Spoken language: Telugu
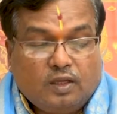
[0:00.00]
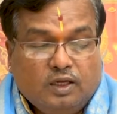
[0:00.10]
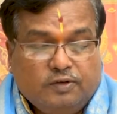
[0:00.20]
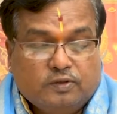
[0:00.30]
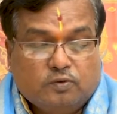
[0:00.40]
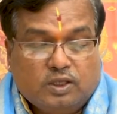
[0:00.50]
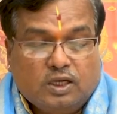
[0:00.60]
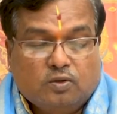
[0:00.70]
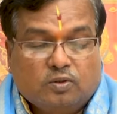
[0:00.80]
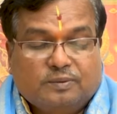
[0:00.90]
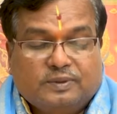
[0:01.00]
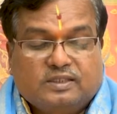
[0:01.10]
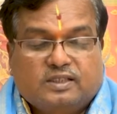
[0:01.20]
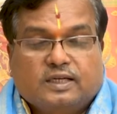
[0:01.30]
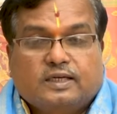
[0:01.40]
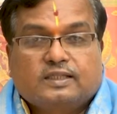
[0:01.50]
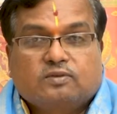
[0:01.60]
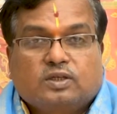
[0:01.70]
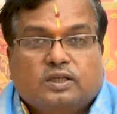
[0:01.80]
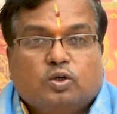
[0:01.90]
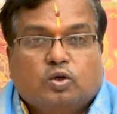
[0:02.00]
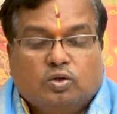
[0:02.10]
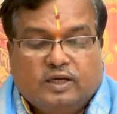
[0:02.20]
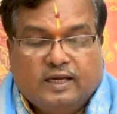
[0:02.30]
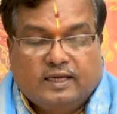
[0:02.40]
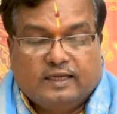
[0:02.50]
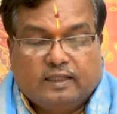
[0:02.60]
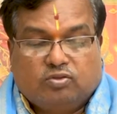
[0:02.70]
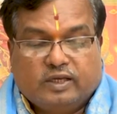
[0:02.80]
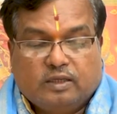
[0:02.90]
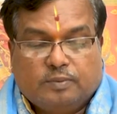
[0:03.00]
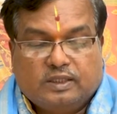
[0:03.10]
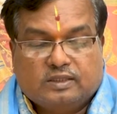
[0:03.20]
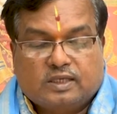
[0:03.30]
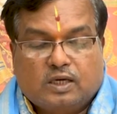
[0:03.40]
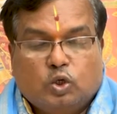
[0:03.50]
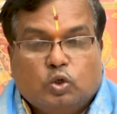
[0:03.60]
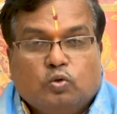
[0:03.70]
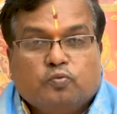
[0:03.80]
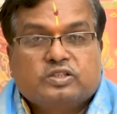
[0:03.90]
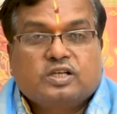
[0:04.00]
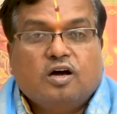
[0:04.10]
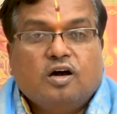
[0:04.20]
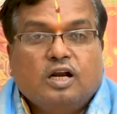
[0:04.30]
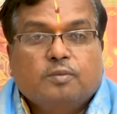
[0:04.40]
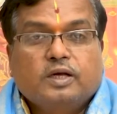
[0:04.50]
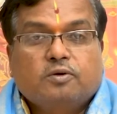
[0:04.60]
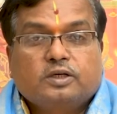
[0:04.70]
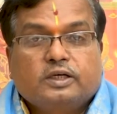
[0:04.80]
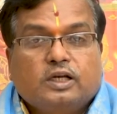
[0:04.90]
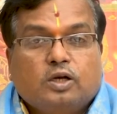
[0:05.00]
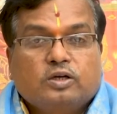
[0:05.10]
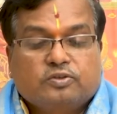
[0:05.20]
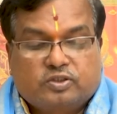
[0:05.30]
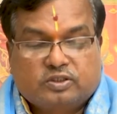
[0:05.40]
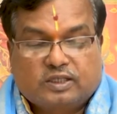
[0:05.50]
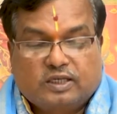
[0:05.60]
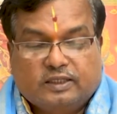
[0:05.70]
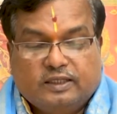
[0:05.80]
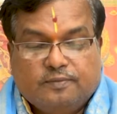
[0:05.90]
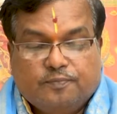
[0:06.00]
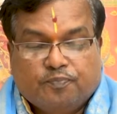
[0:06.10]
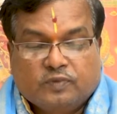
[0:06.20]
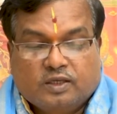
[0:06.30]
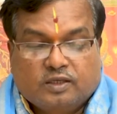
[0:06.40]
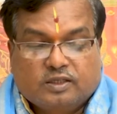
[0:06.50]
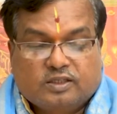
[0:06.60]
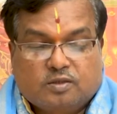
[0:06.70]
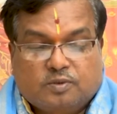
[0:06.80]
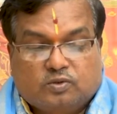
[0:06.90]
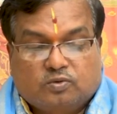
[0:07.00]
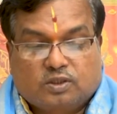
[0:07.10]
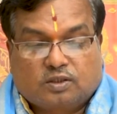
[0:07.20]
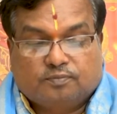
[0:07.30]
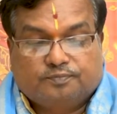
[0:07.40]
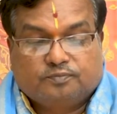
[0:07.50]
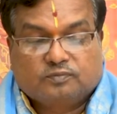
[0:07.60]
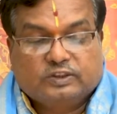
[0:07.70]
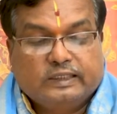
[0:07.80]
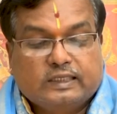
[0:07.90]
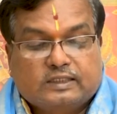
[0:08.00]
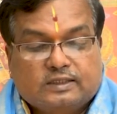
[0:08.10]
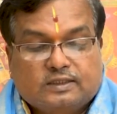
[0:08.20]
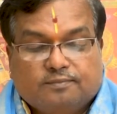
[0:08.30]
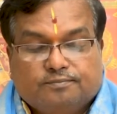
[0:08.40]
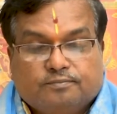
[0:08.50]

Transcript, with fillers: ఇంకా వీరు ఉండాలనుకున్న ప్రదేశాలు ఎక్కడైతే ఉంటాయో ఎత్తైన ప్రదేశాల్లో విశాలమైనటువంటి ఇళ్లలో నివసించడానికి ఇష్టపడుతూ ఉంటారు ఈ నక్షత్రం